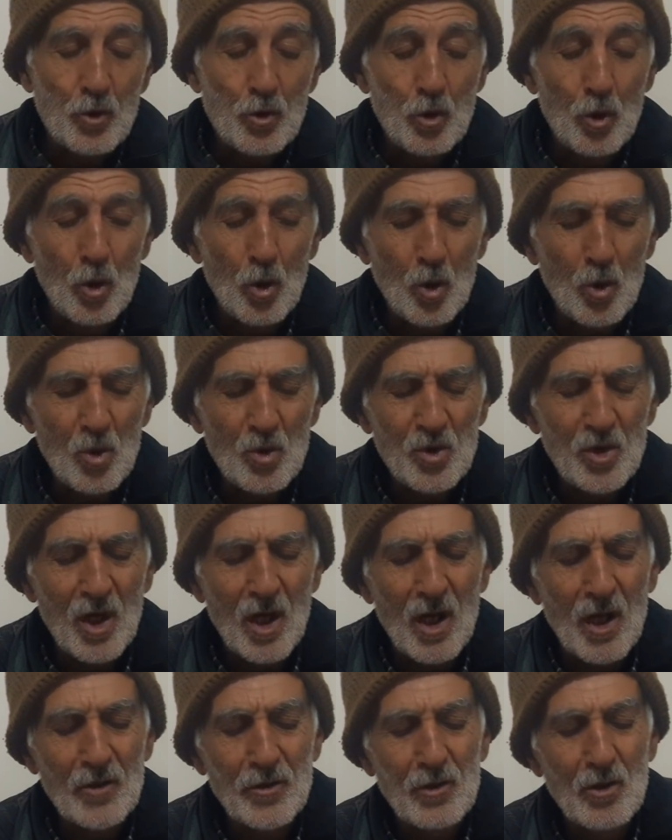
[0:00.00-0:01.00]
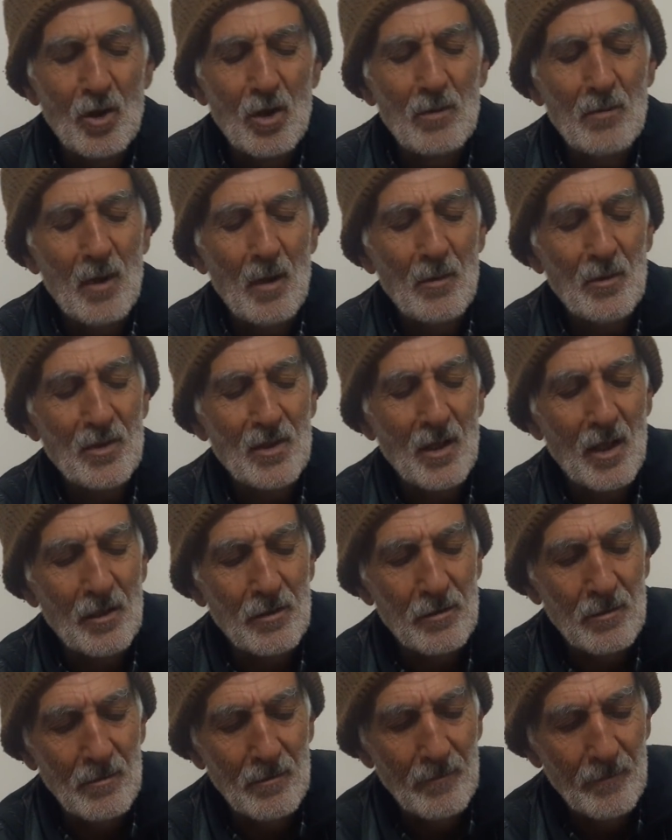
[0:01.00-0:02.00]
Çok dikkatli olmamız
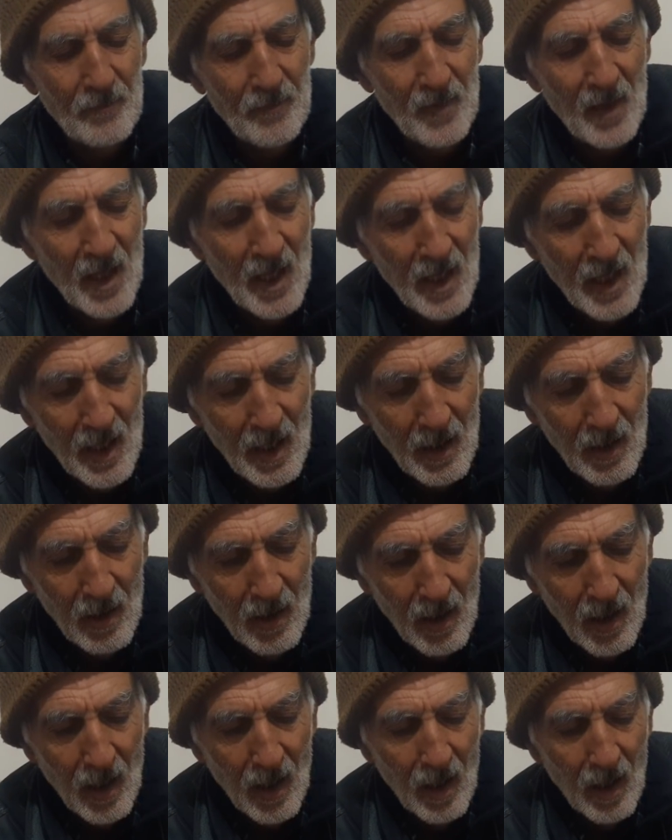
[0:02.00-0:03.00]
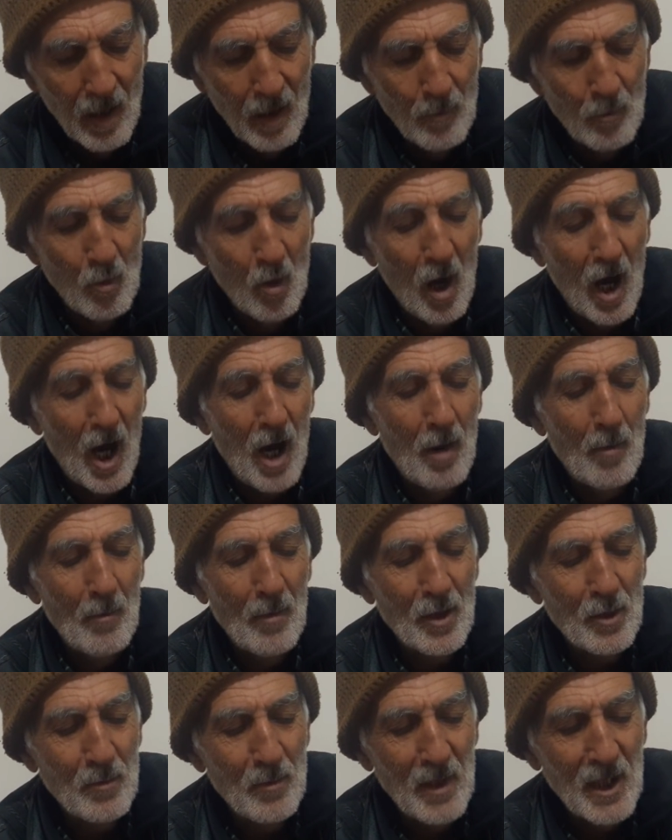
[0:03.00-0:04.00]
lazım.
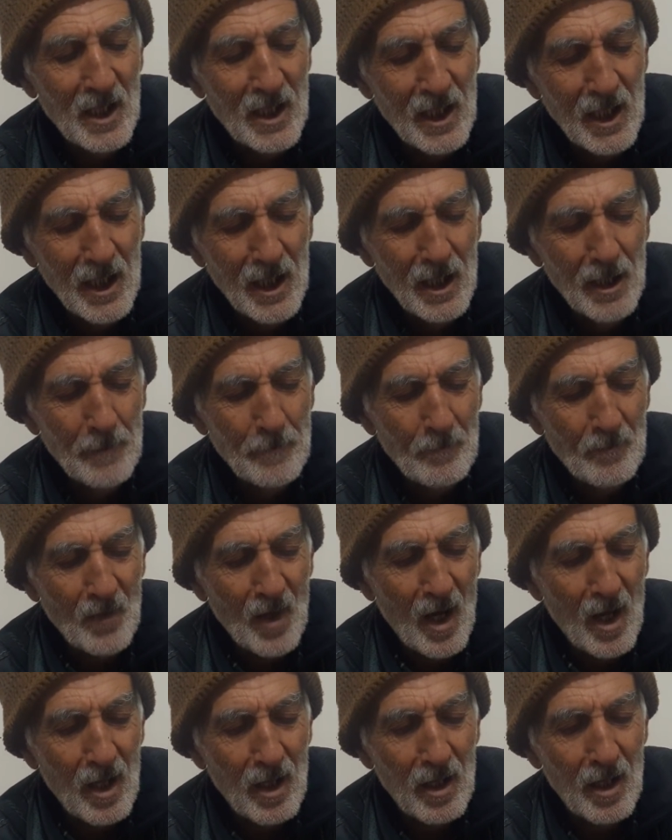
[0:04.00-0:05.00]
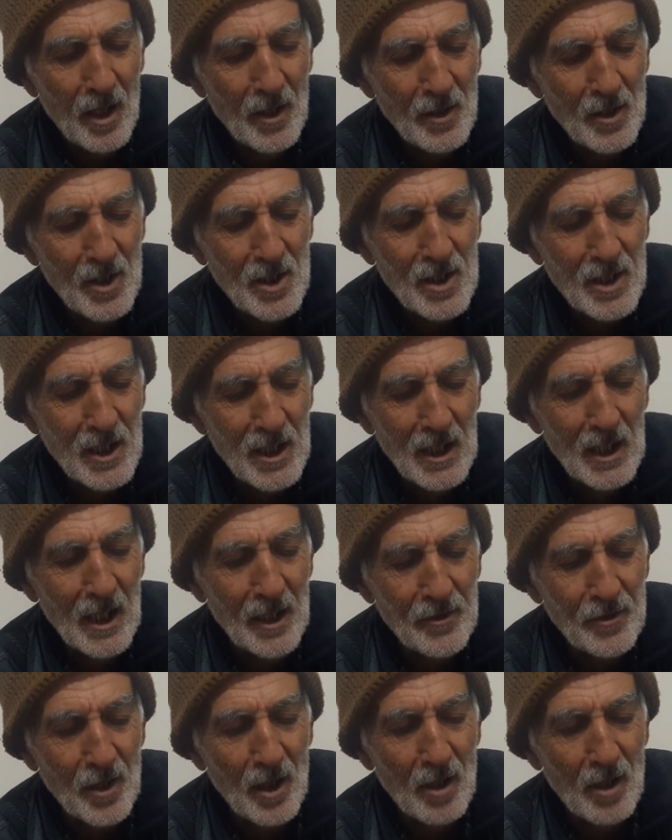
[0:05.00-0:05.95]
Muhammed Mehdi Allah'ın izniyle